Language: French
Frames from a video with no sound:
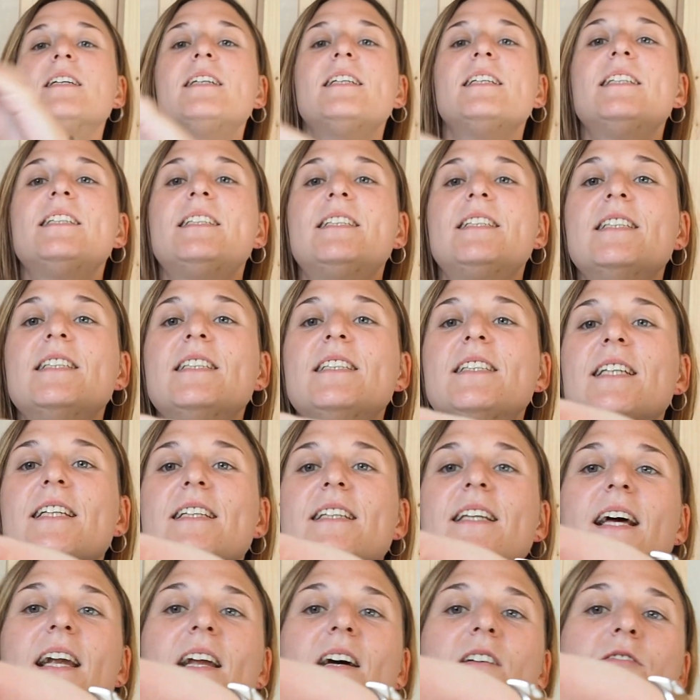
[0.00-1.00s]
Ici,
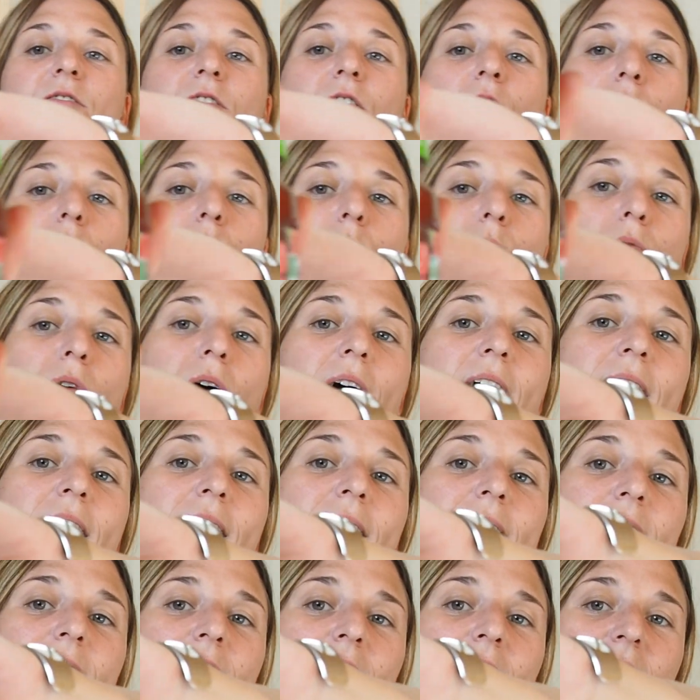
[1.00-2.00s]
c'est à la
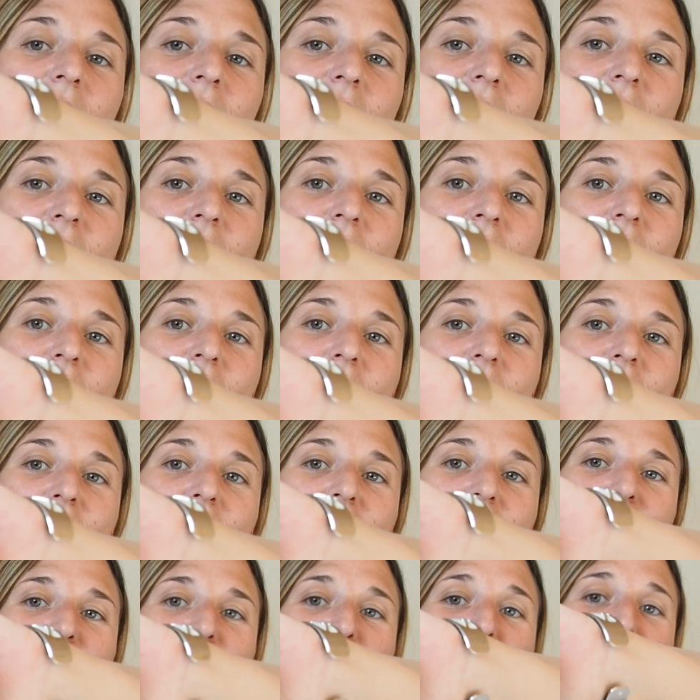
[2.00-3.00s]
framboise.
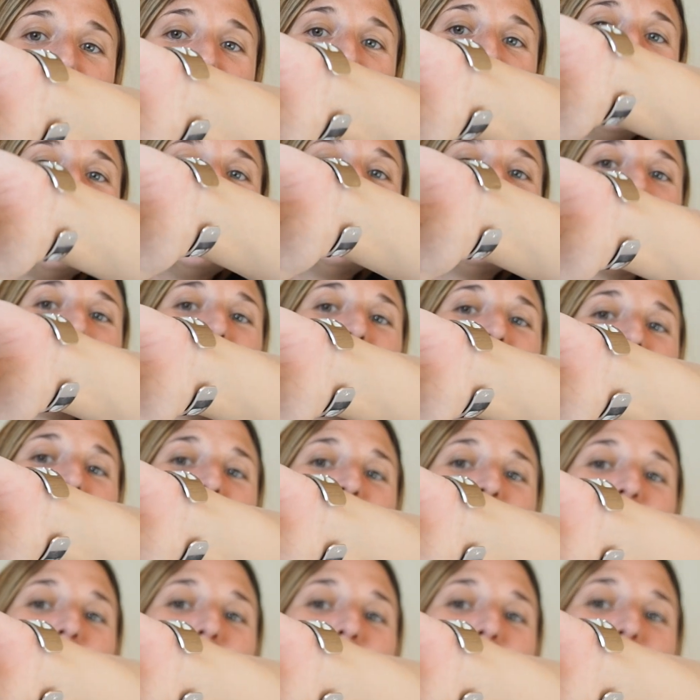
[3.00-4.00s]
je suis trop
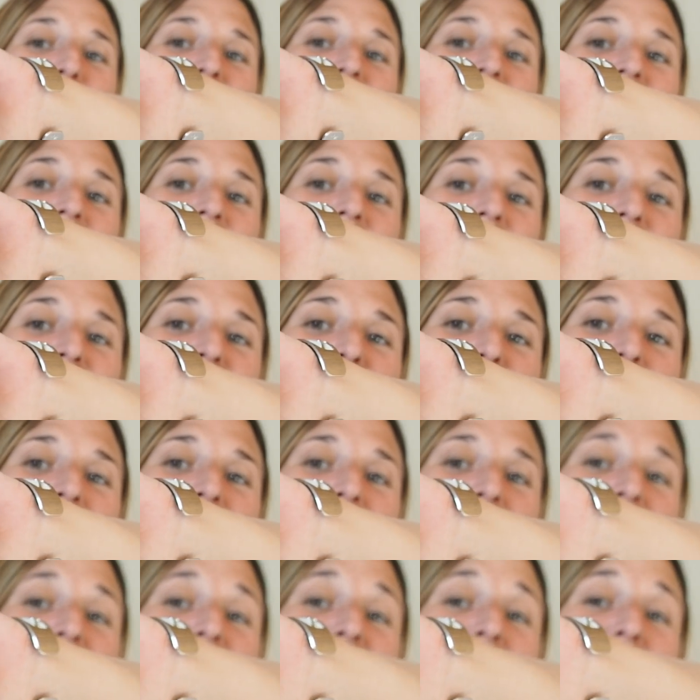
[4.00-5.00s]
contente pour le petit
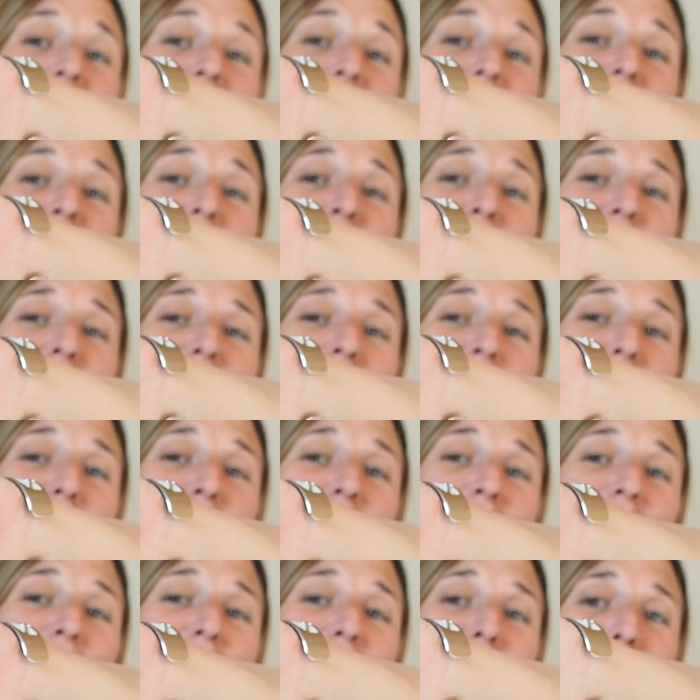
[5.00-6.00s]
déjeuner, j'adore la
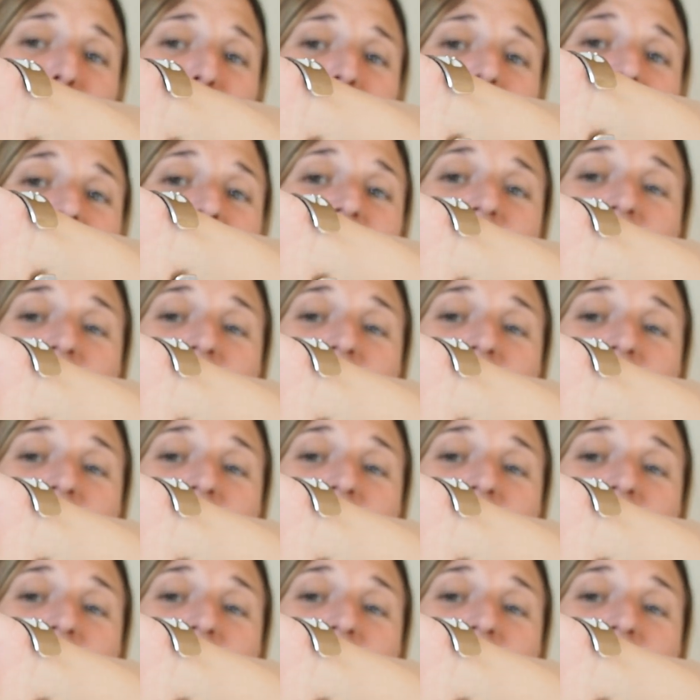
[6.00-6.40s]
confiture, c'est